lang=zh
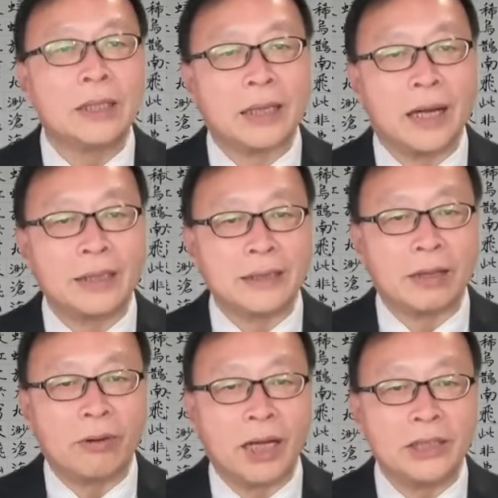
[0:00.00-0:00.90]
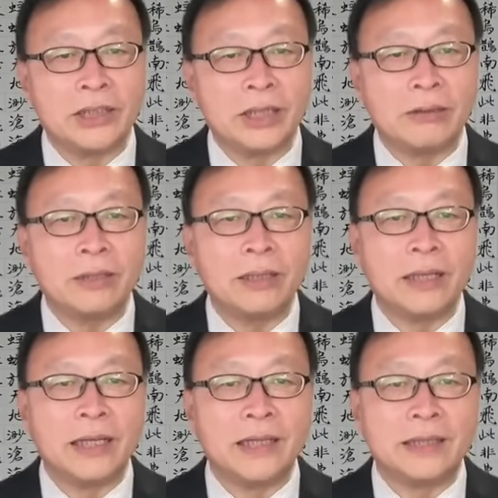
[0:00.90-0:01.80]
它在外交
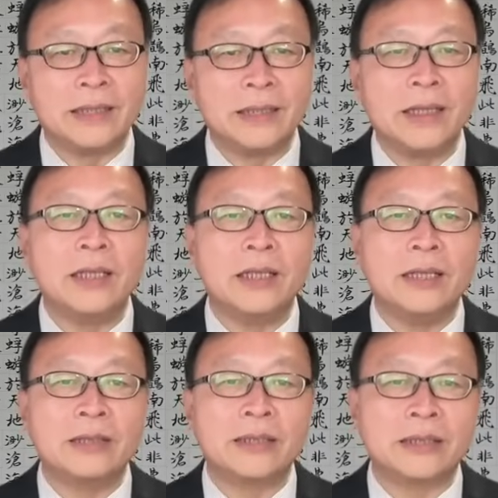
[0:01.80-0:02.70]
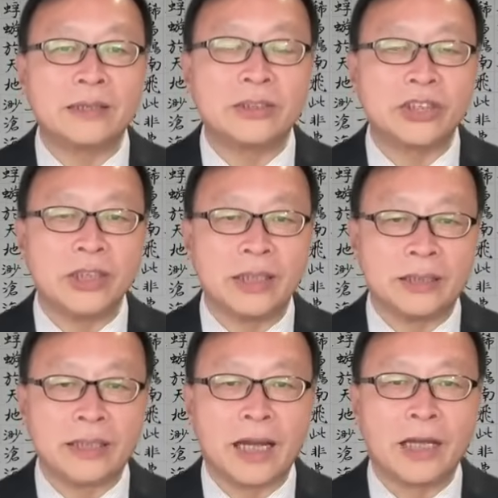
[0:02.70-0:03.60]
内政有实质性的
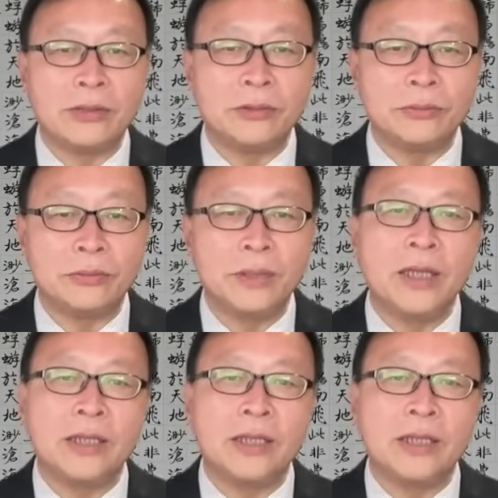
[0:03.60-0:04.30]
参入，